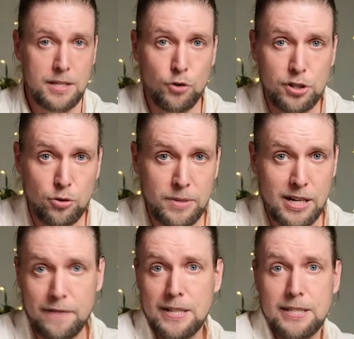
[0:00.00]
Сегодня у меня
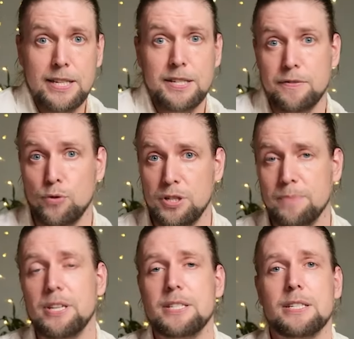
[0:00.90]
для вас есть 8
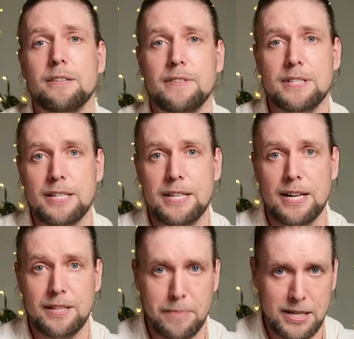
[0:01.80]
тезисов из
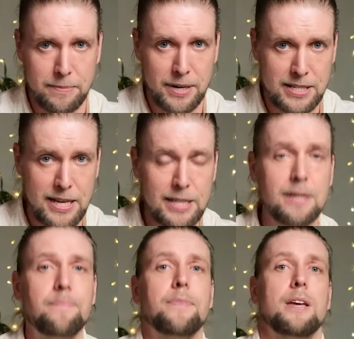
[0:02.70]
разряда «База про деньги»,
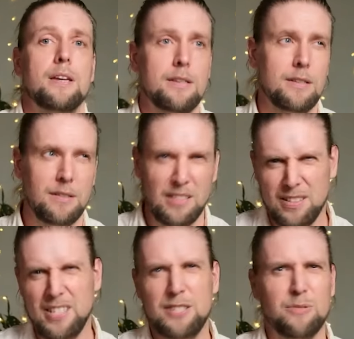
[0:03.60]
и
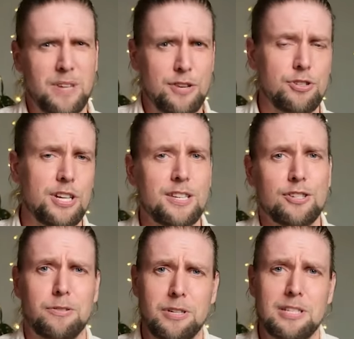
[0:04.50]
есть у меня ощущение,
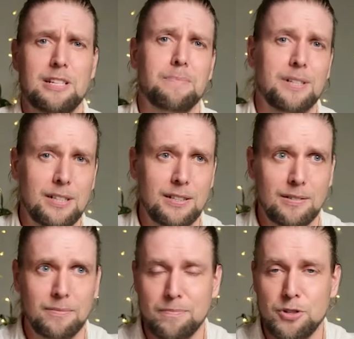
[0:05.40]
что если
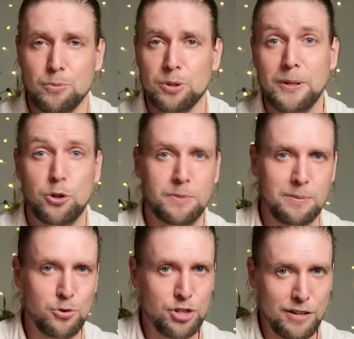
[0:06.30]
бы чему-то
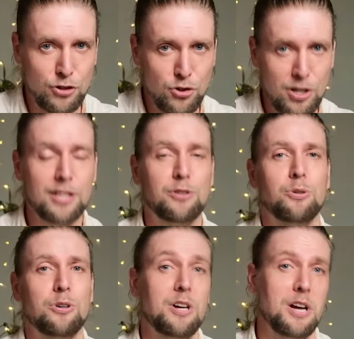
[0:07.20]
подобному учили в школе,
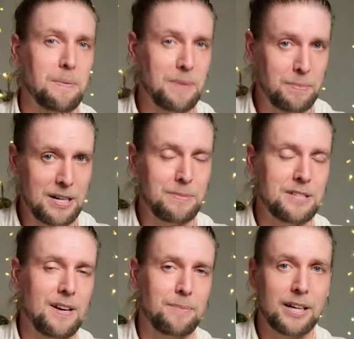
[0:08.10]
то мы были бы
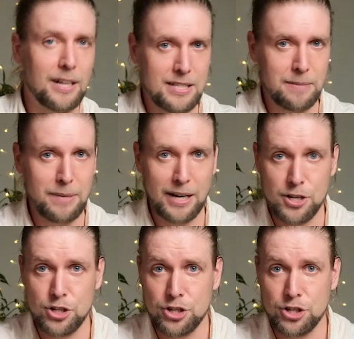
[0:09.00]
с вами гораздо богаче и